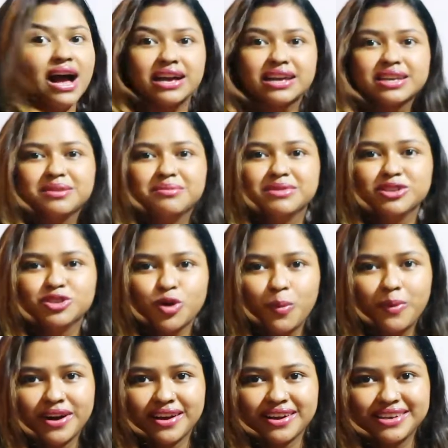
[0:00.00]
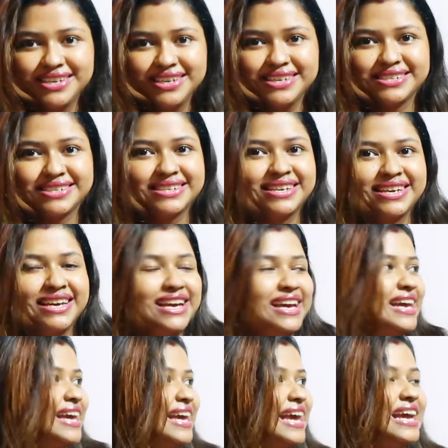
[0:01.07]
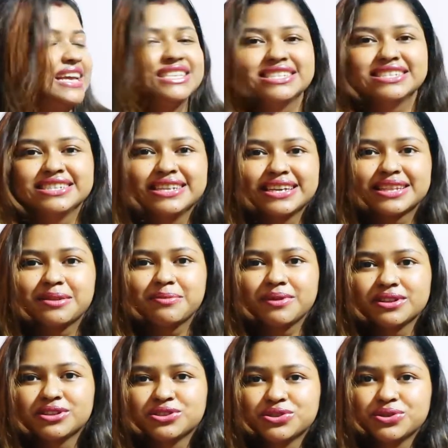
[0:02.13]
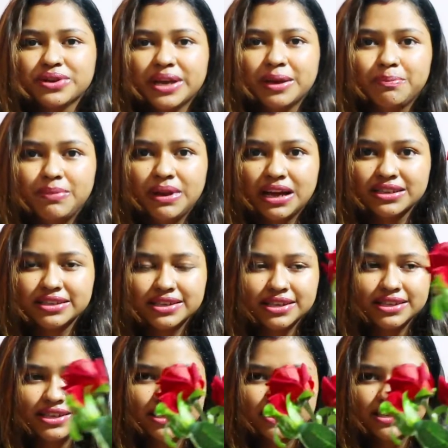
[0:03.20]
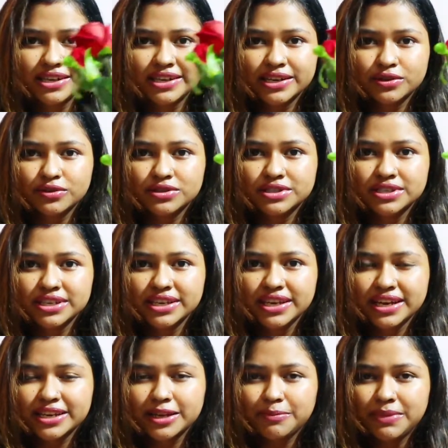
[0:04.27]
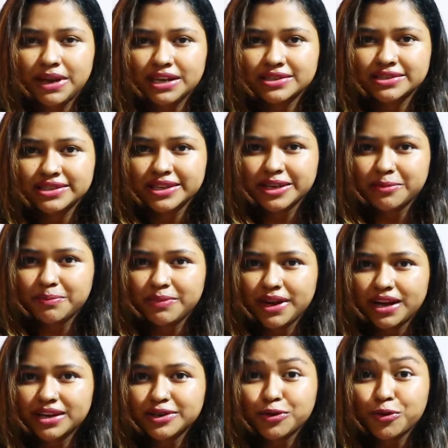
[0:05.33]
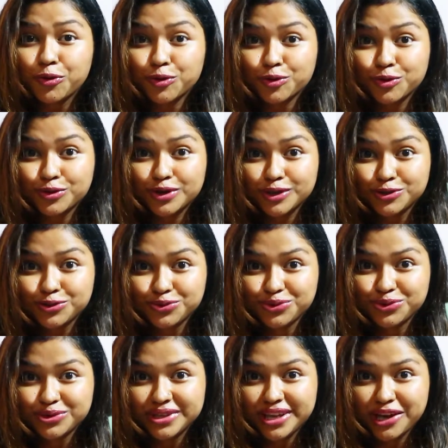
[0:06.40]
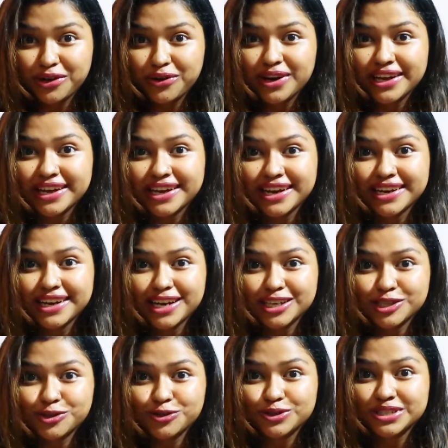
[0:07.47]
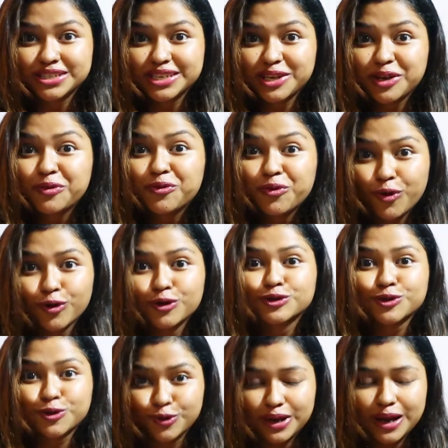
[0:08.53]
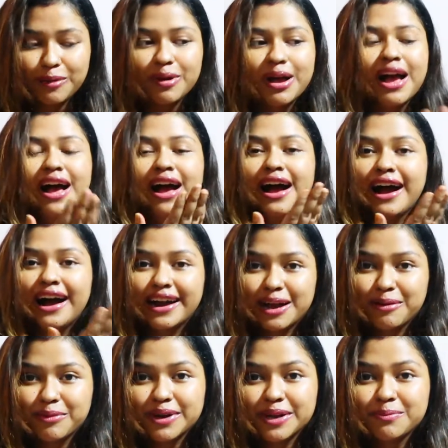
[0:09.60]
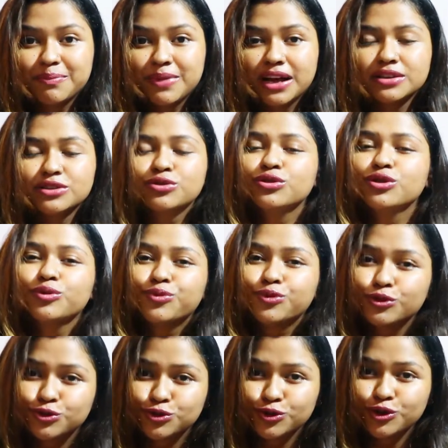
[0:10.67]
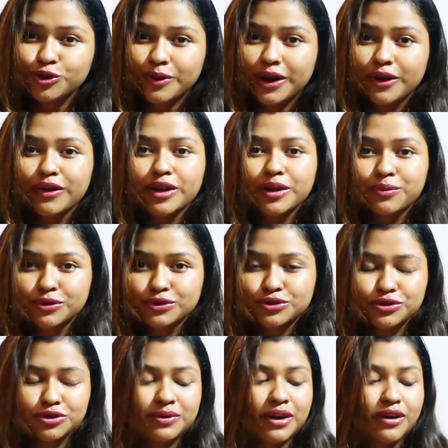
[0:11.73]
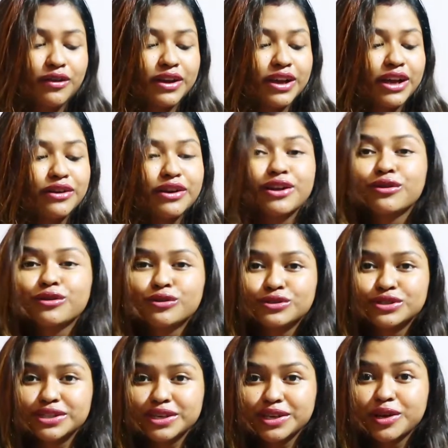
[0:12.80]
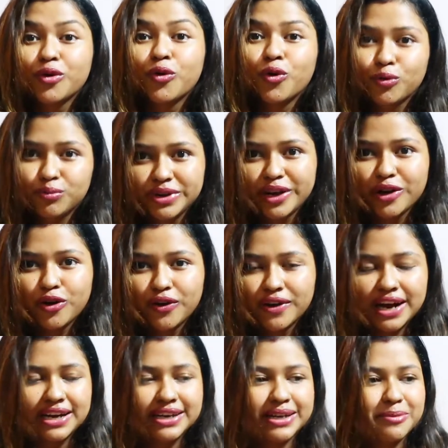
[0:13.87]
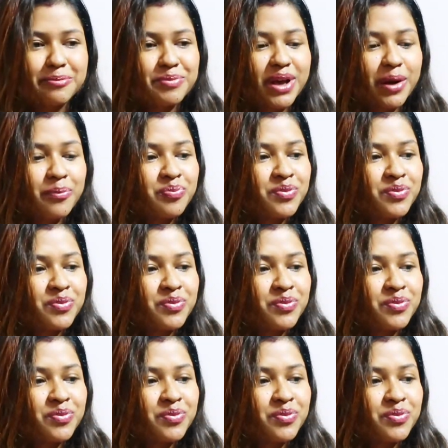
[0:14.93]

আগে মানে সবার আগে ঠিক আছে এই যে যে দেখতে পাচ্ছ এই প্লান্টটা দিয়েছে এটা হচ্ছে গিয়ে একটা প্লাস্টিকের প্লান্ট কতটা সুন্দর দেখো আর এখানে আছে হচ্ছে গিয়ে ফলস গোলাপ আর আমার এই প্লান্টগুলো প্রচণ্ড ভালো লাগে প্রচণ্ড ভালো লাগে কারণ এগুলো হচ্ছে গিয়ে হোম ডেকর আইটেম না